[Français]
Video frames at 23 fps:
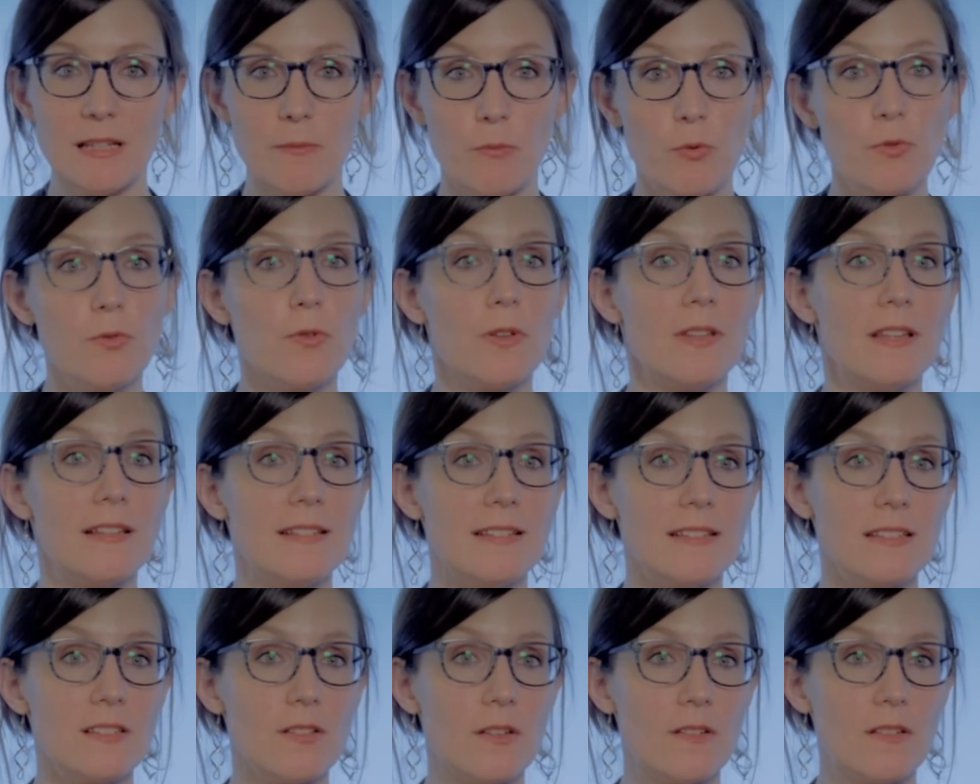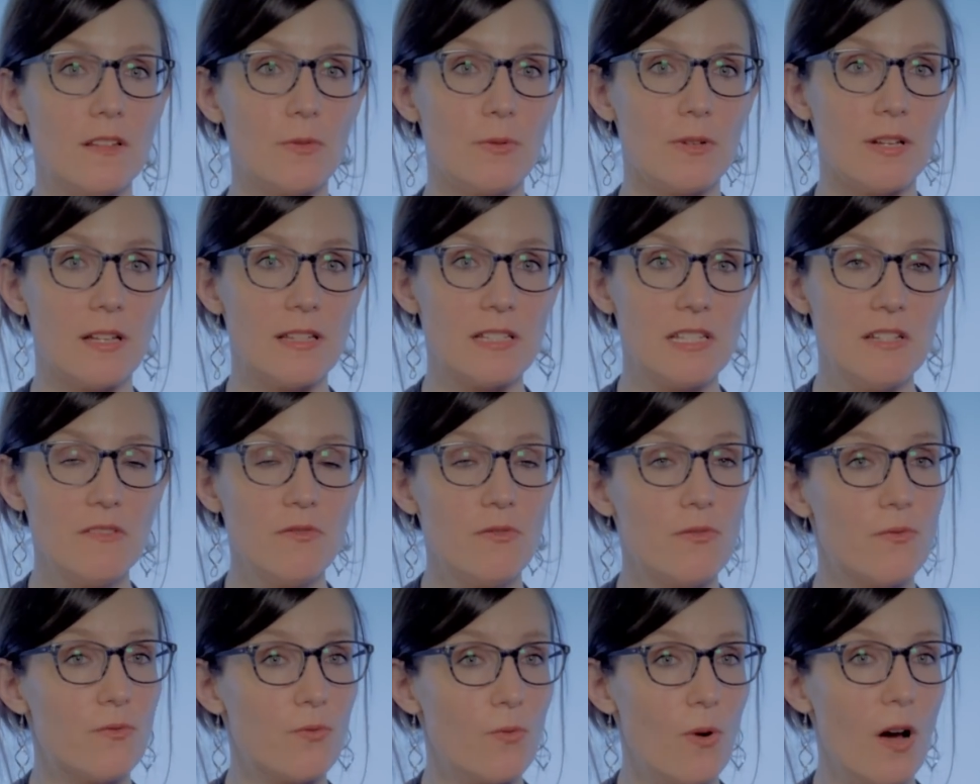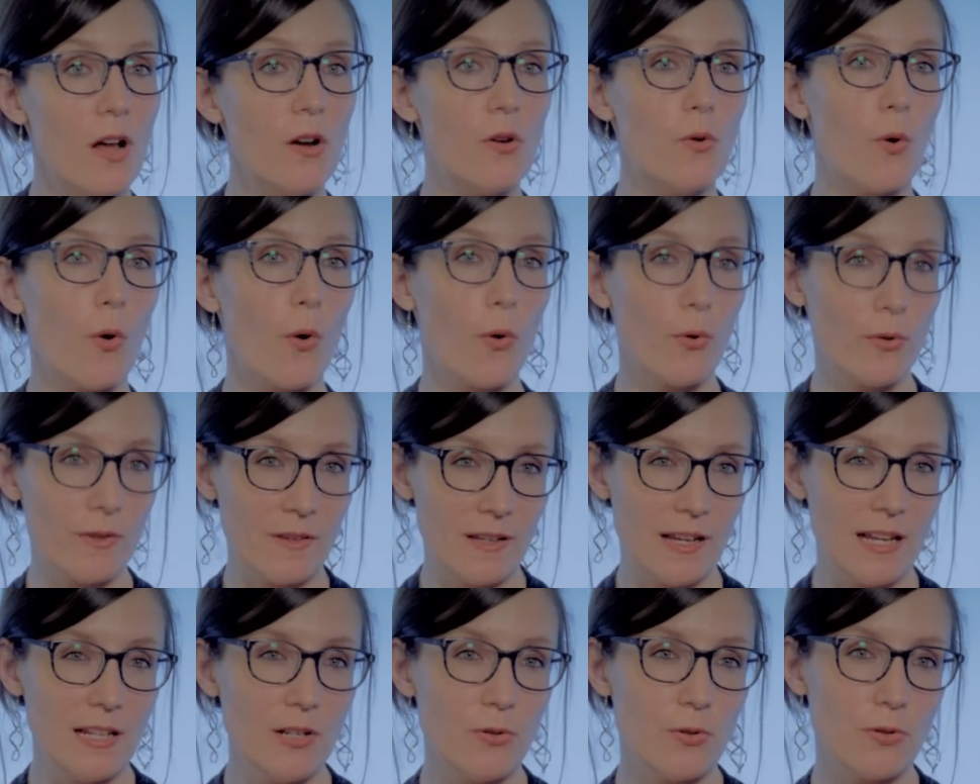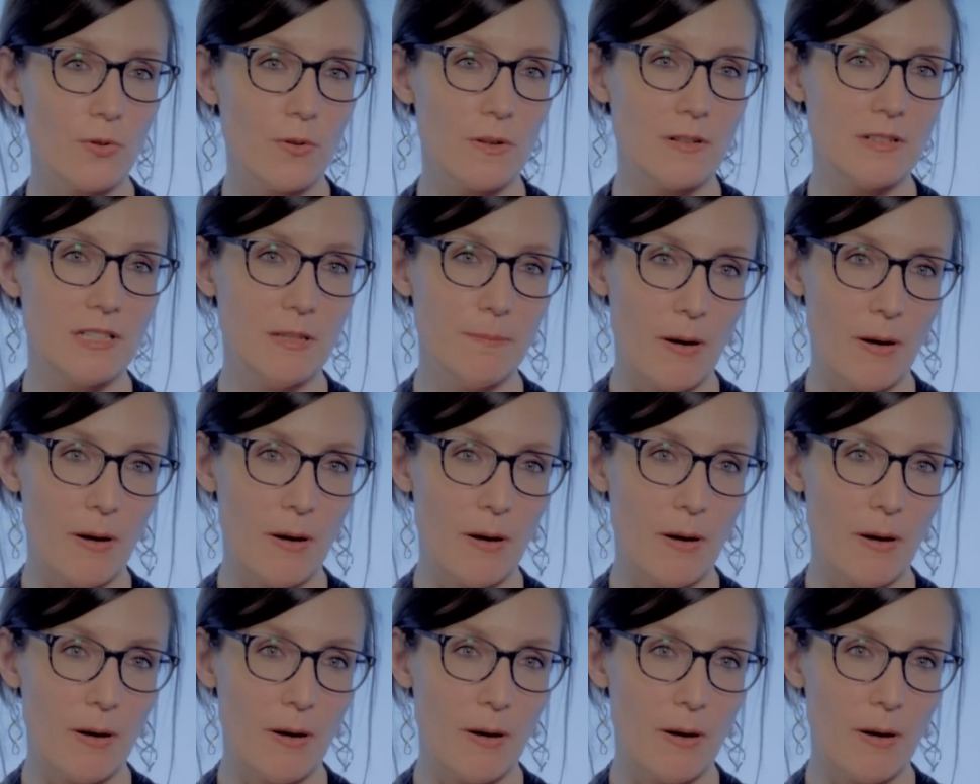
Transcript: des mesures d'assistance éducative, voire le retrait de l'autorité